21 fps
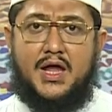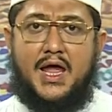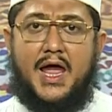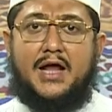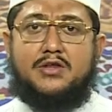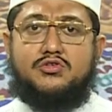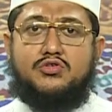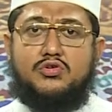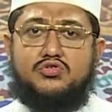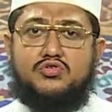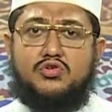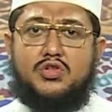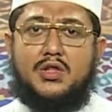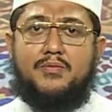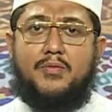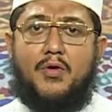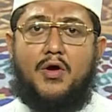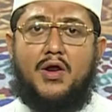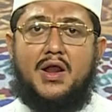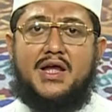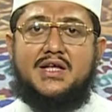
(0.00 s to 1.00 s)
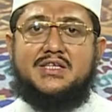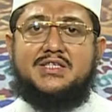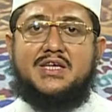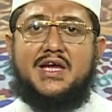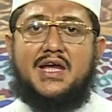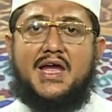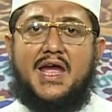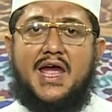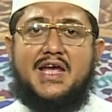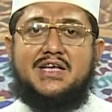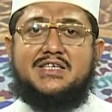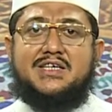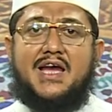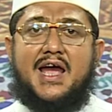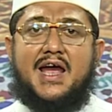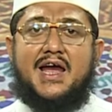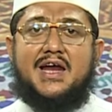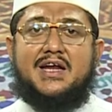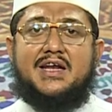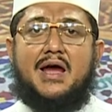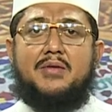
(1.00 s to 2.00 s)
একজন যদি বলে যে এই
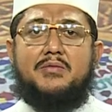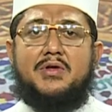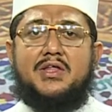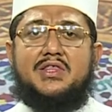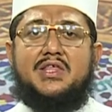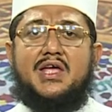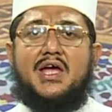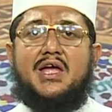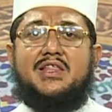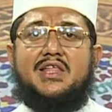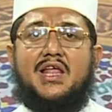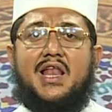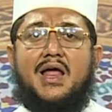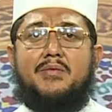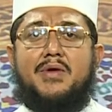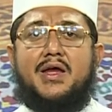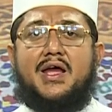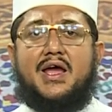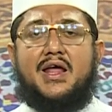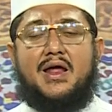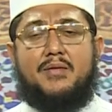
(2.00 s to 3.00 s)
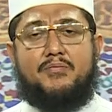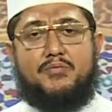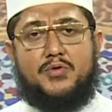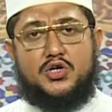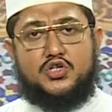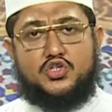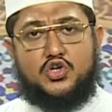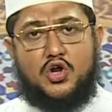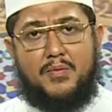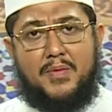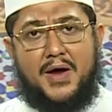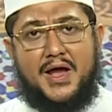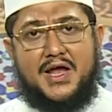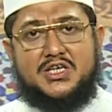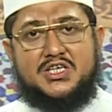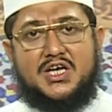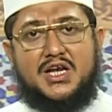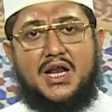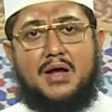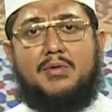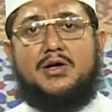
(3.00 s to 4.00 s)
জায়গাটা আমি দিয়ে দিলাম এখানে আপনারা সবাই
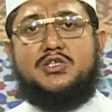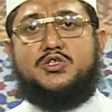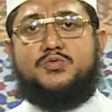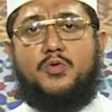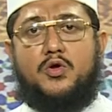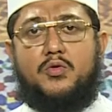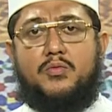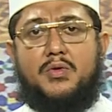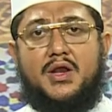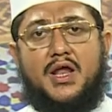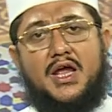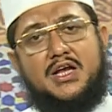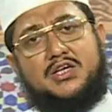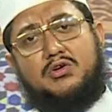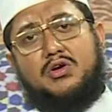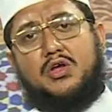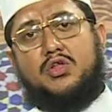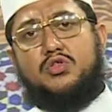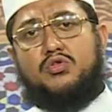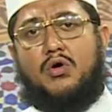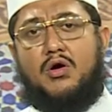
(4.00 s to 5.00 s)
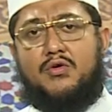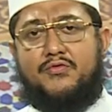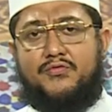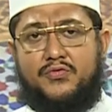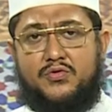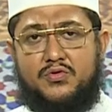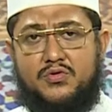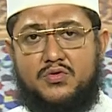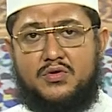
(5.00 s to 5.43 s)
এসে নামাজ পড়বেন এটাও কিন্তু অকফ